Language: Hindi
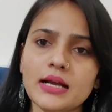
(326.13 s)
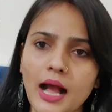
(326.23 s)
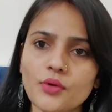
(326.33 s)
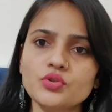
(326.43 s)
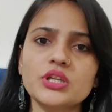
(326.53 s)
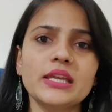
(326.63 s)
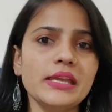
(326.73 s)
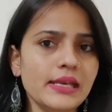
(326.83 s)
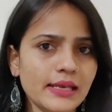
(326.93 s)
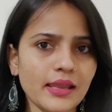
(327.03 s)
काउंट ही
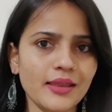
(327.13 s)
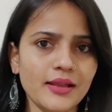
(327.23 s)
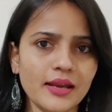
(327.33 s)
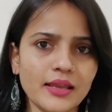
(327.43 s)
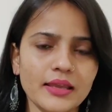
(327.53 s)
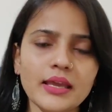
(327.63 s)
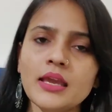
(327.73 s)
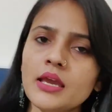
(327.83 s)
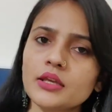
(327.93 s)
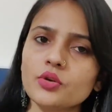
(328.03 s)
नहीं करेंगे
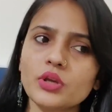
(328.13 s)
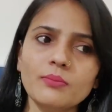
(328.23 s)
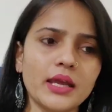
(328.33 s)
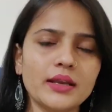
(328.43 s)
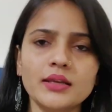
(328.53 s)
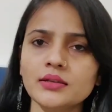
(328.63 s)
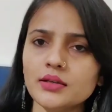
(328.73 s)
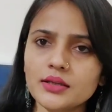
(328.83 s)
क्योंकि मैंने